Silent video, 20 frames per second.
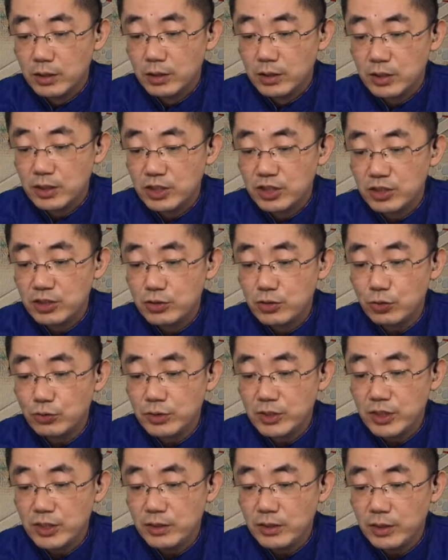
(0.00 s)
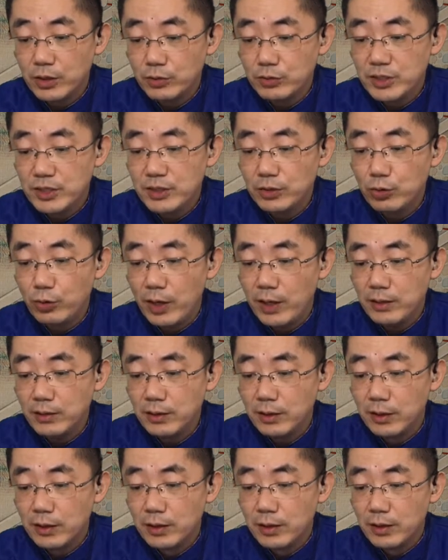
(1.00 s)
石中清流激湍，
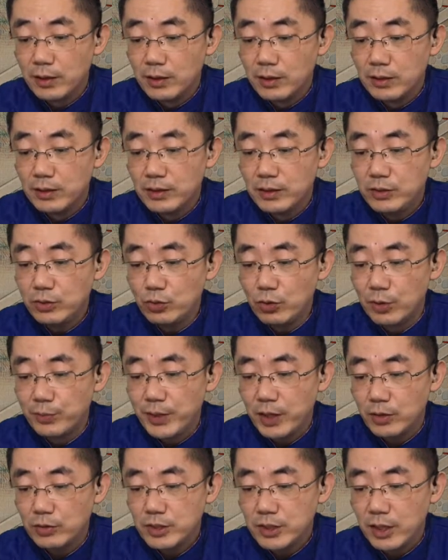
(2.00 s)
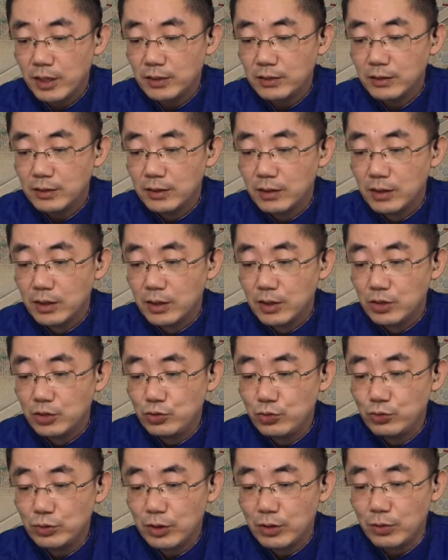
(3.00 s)
梨落飘香，
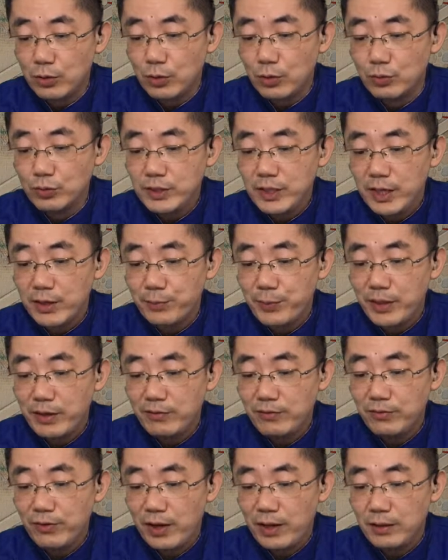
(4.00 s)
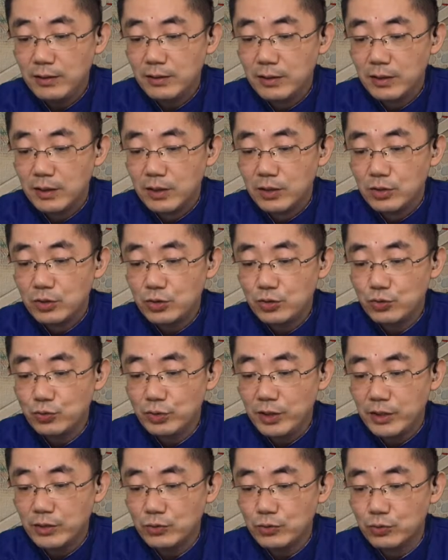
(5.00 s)
树头红叶偏翻。疏
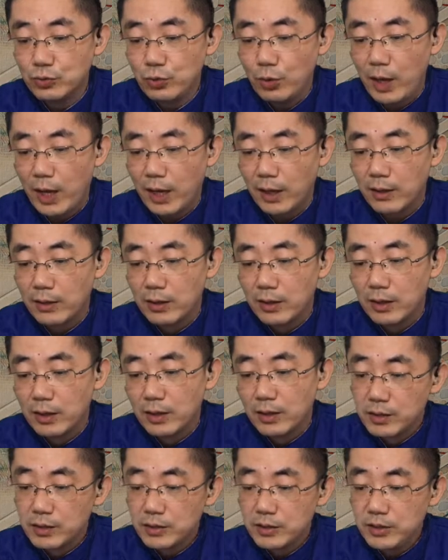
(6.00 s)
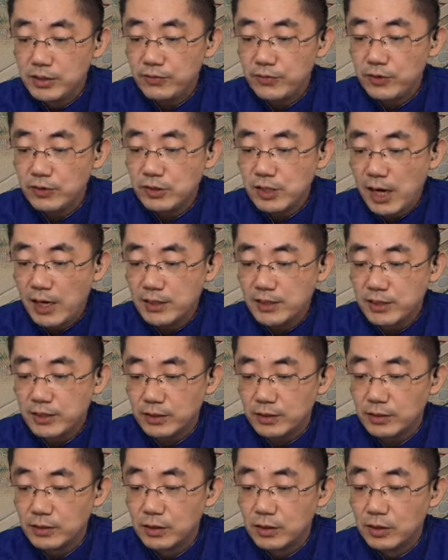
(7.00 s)
林如画，西风乍
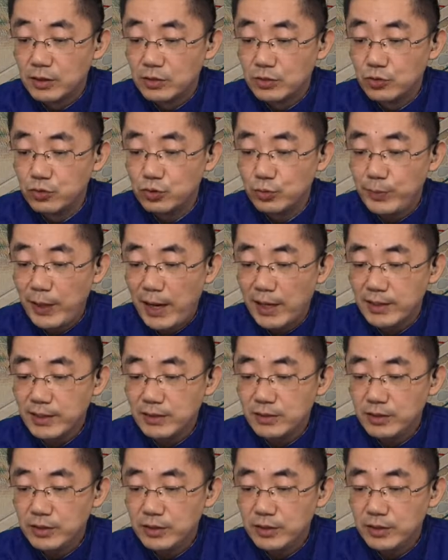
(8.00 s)
紧，初罢莺